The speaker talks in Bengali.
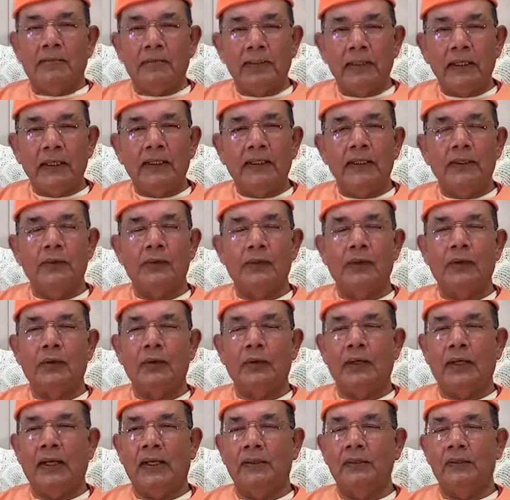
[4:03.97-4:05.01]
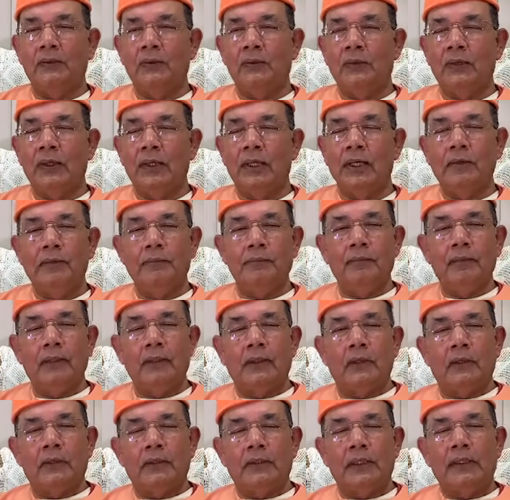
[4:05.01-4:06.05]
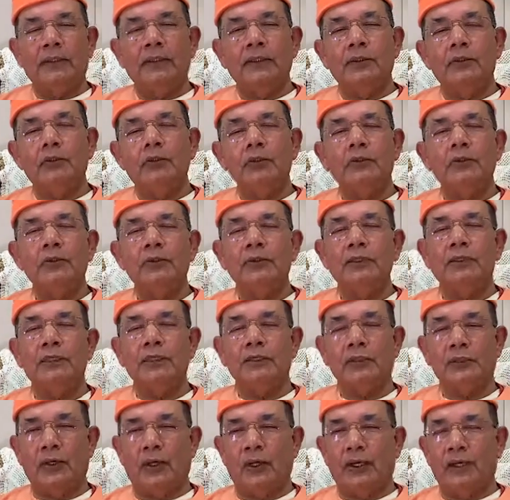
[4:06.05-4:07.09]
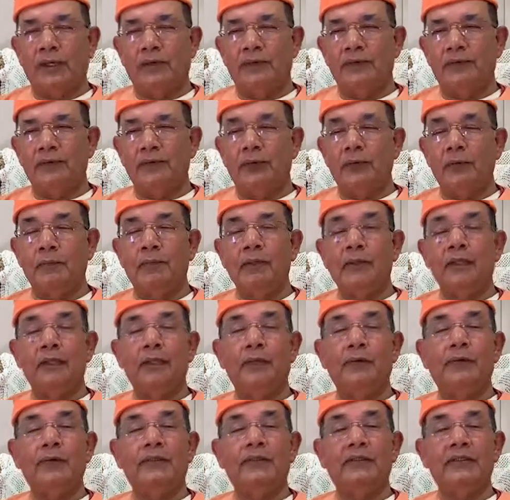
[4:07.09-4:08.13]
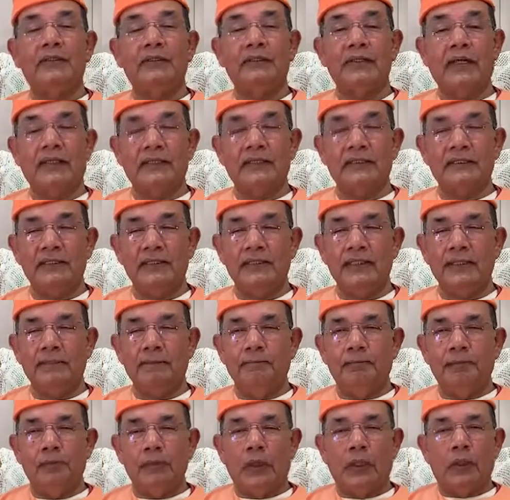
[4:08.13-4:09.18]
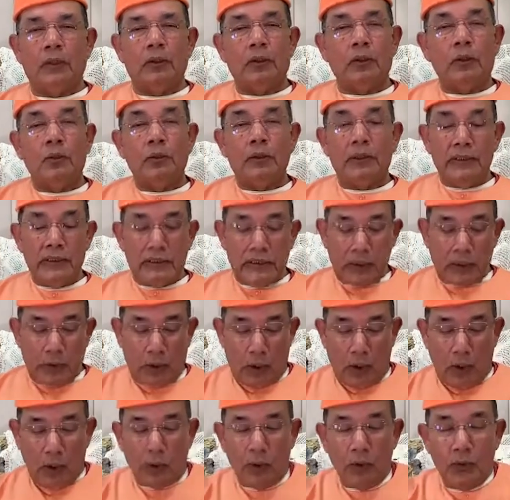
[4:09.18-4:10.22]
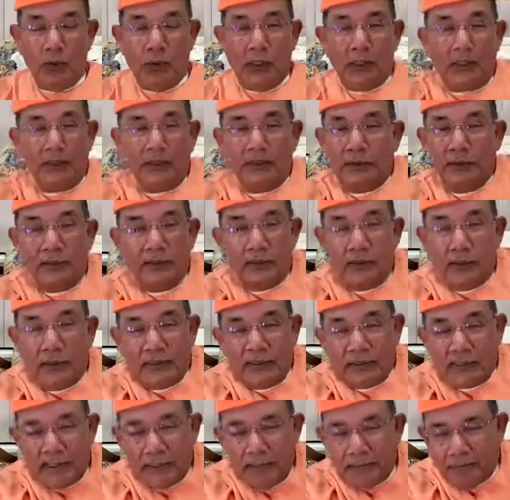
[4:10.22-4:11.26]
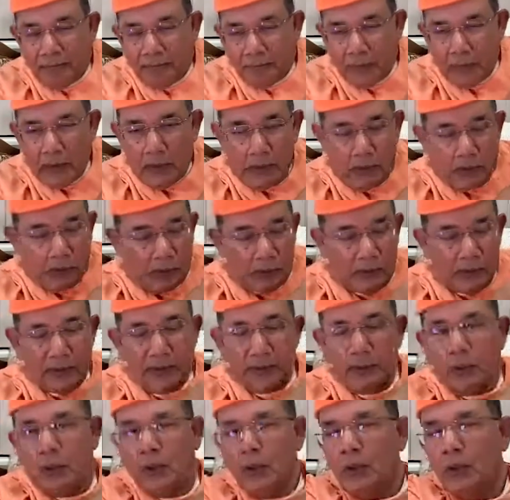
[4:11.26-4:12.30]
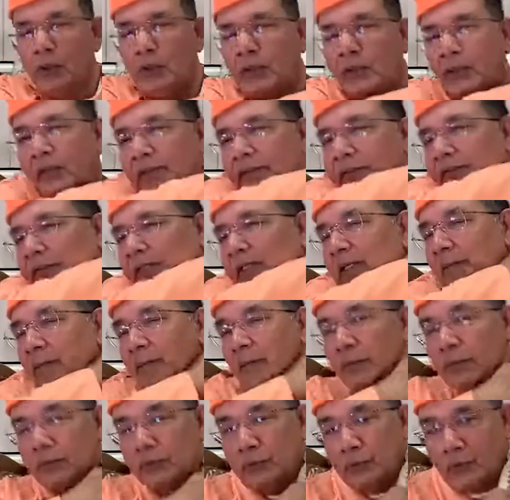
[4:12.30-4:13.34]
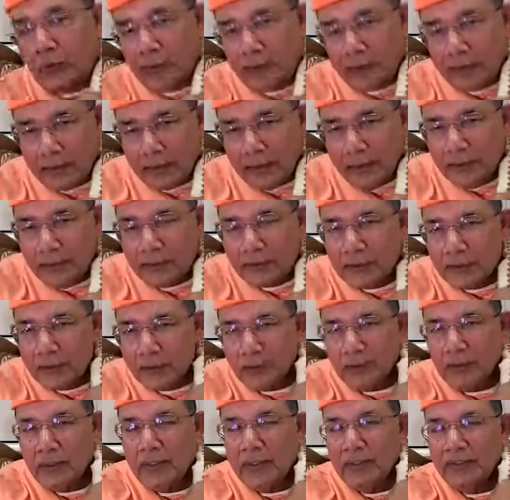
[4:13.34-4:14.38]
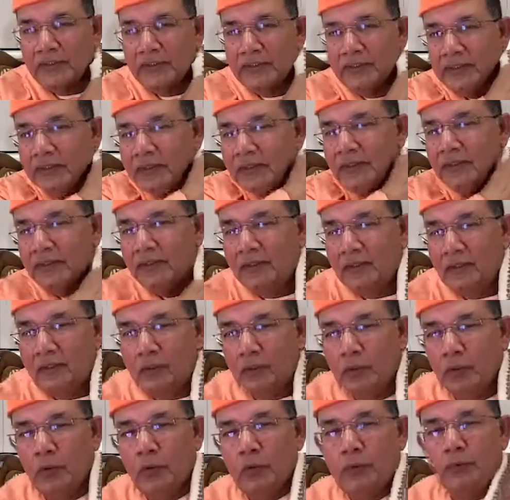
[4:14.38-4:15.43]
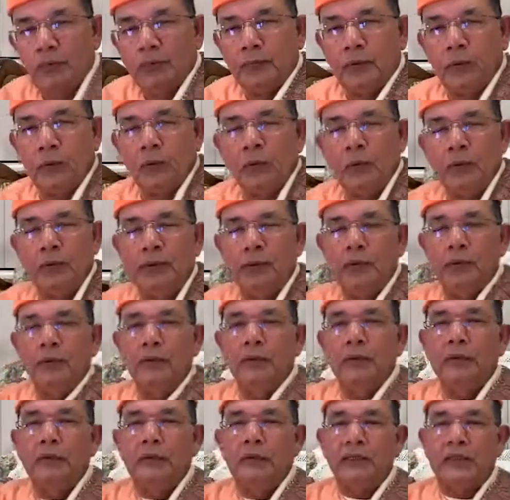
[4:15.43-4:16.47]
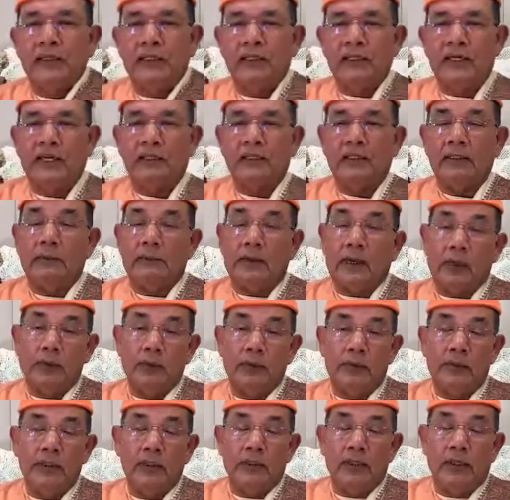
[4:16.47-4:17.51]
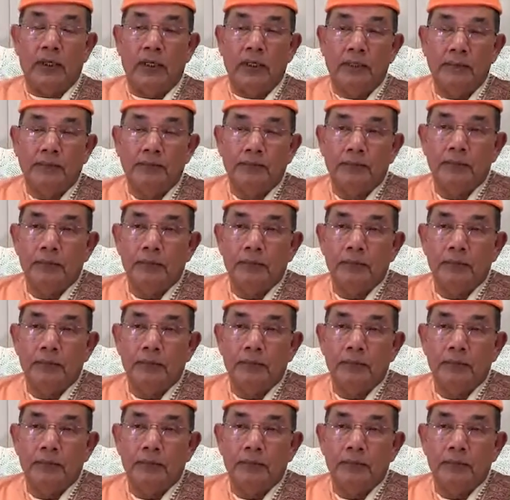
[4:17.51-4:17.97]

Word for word: ভিক্ষে করে করে আনতো ওরা তাতে দুটো জিনিস হয় যখন ভিক্ষে করতে যাচ্ছি তখন নিজের অহংকারটা চলে যায় ওই নিজের অহংকার থেকে মুক্ত হয় সেই সন্ন্যাসী খুব তখন সেইটা একটা ভালো দিক হয়